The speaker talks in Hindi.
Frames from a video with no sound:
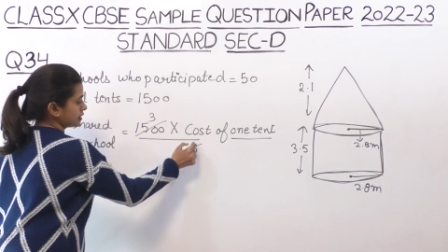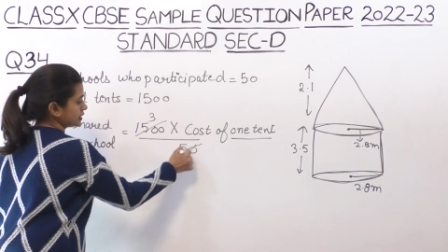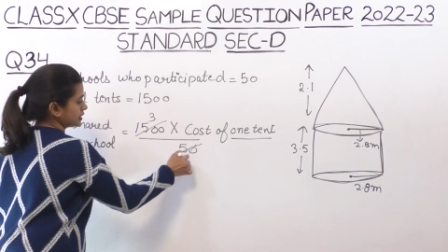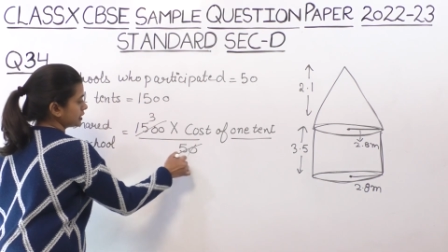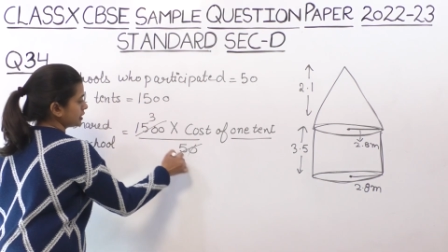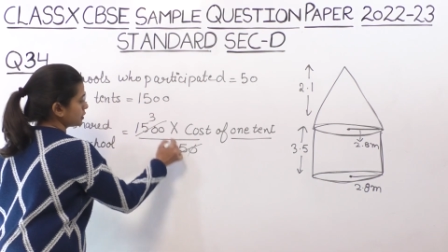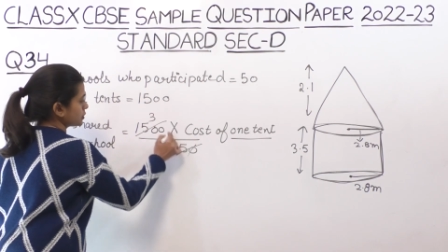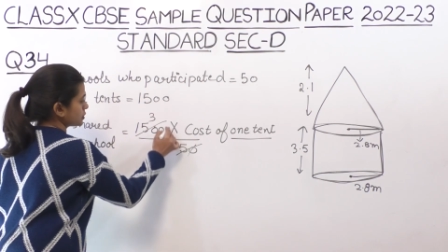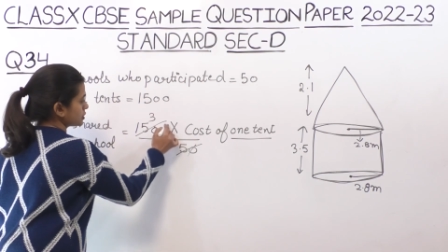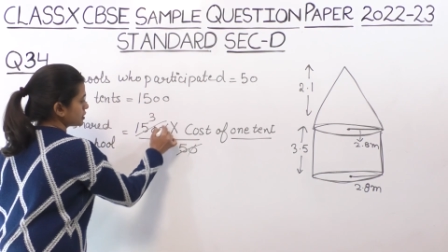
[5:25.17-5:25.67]

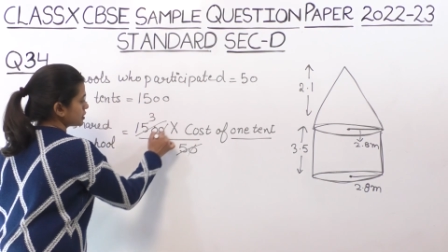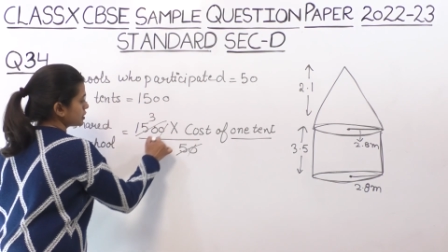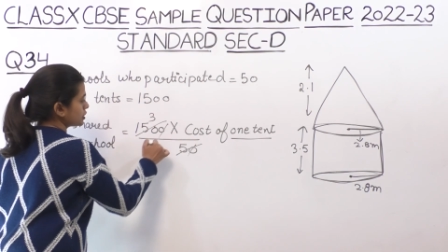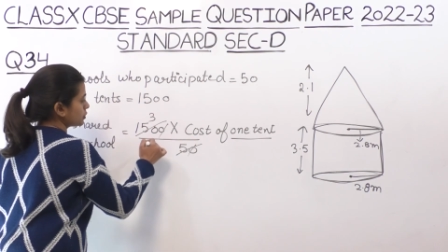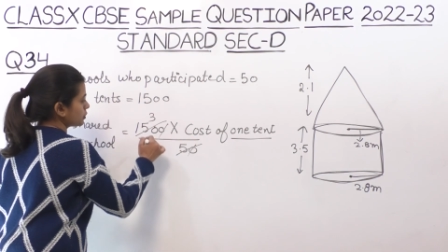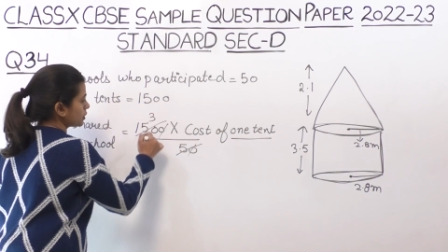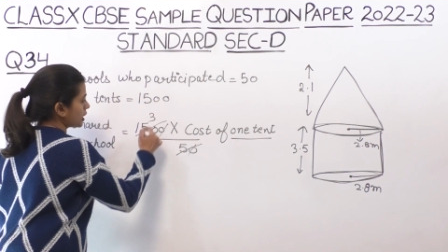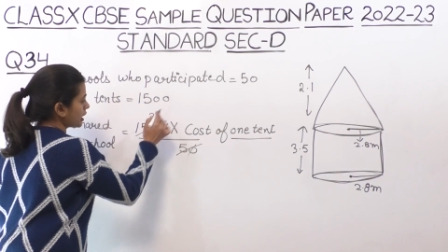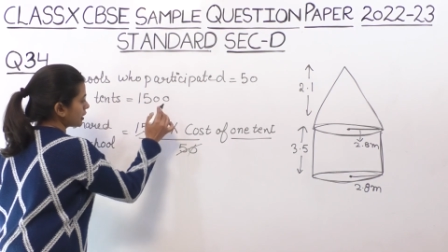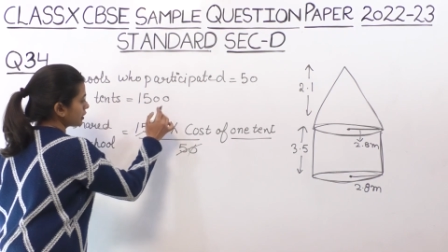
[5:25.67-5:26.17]
ज़ीरो से
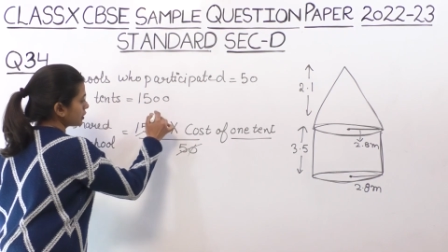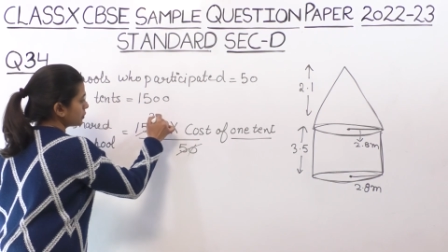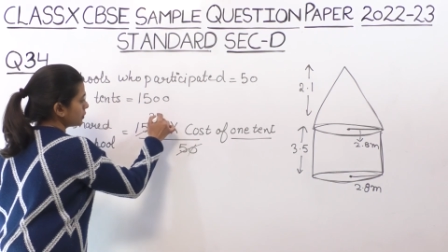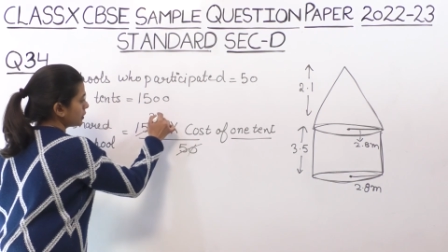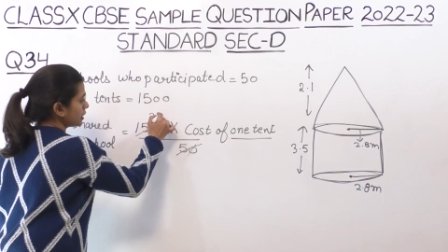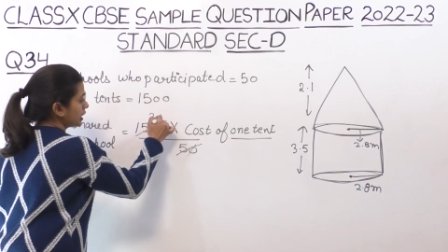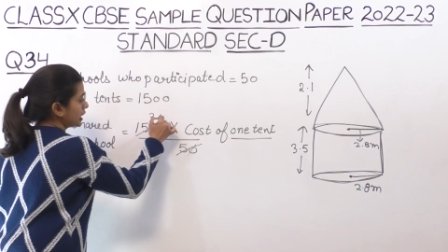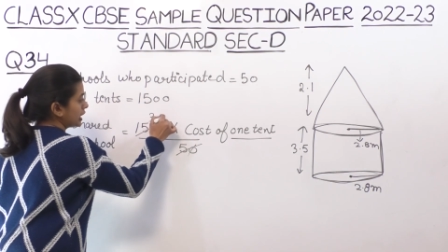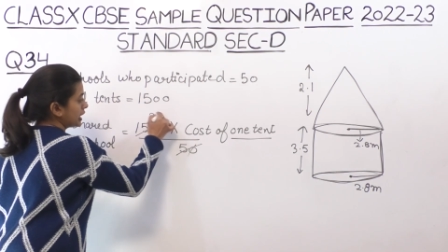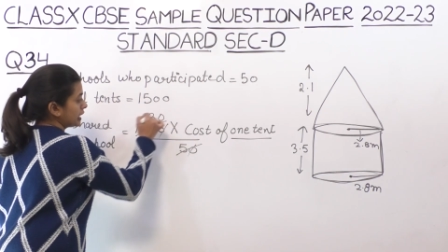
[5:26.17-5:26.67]
ज़ीरो काट दो
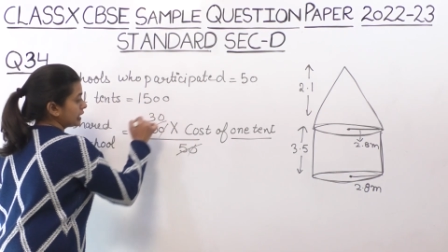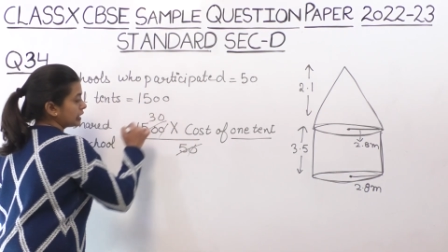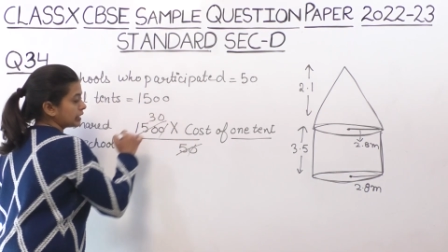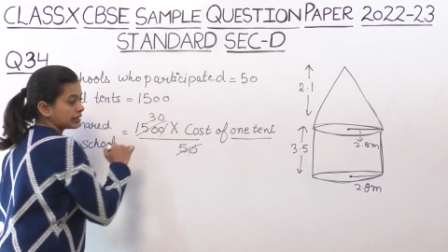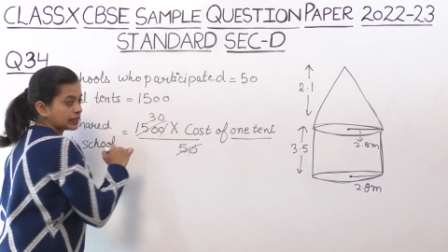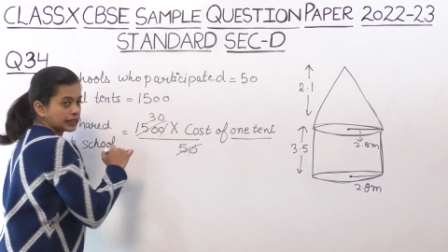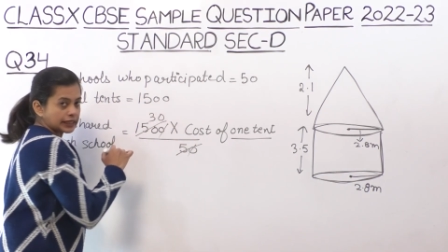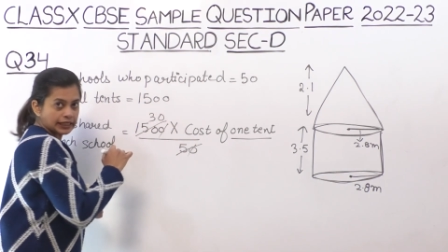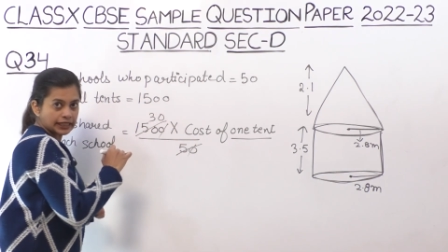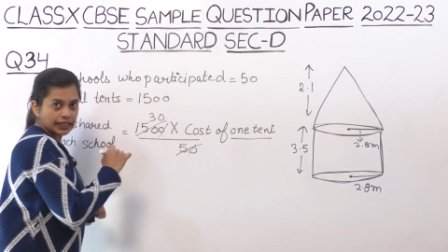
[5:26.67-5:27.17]

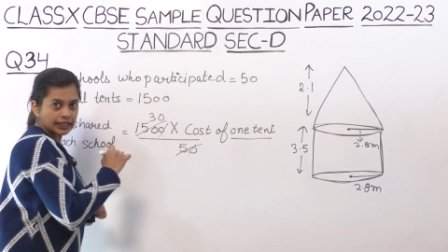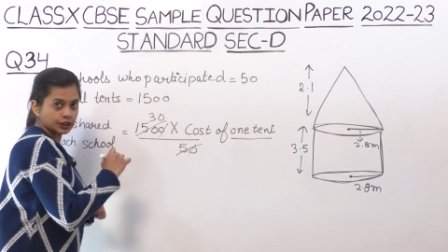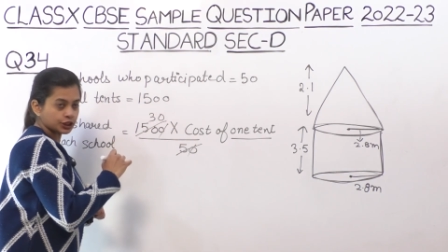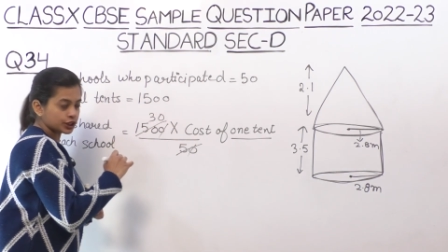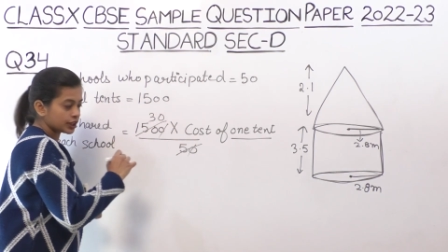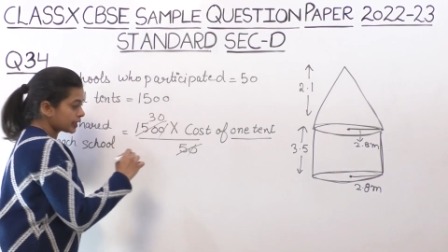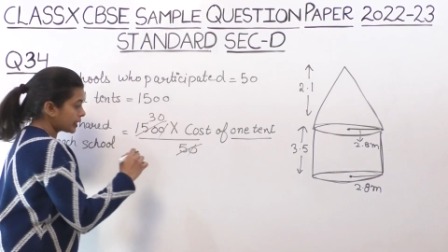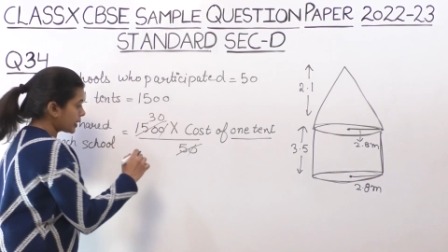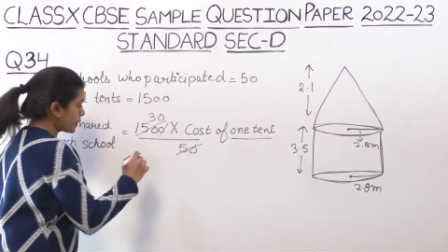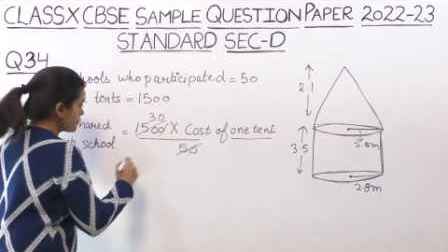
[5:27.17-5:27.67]
थर्टी आ
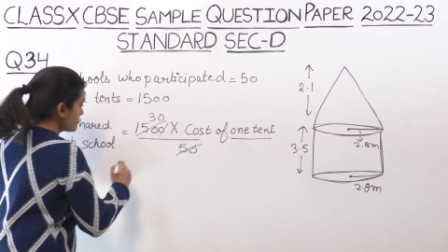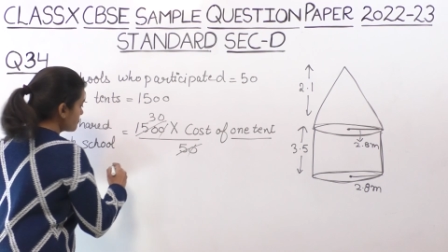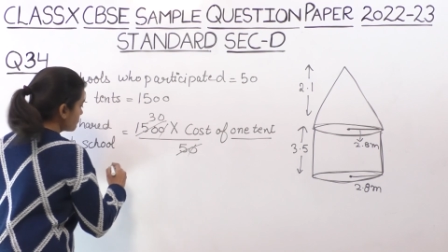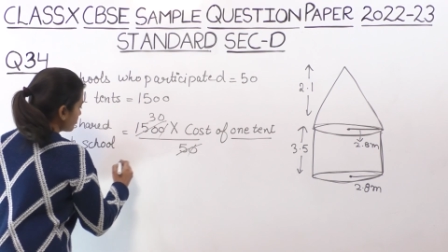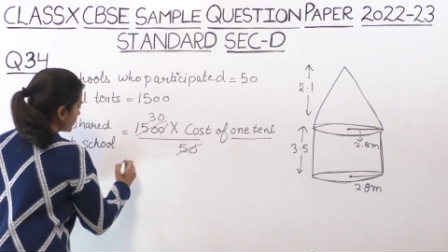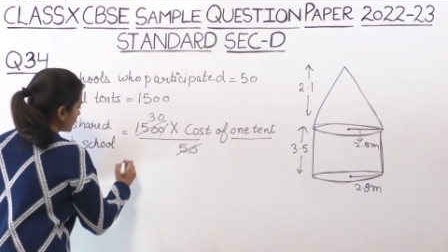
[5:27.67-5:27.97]
जाएगा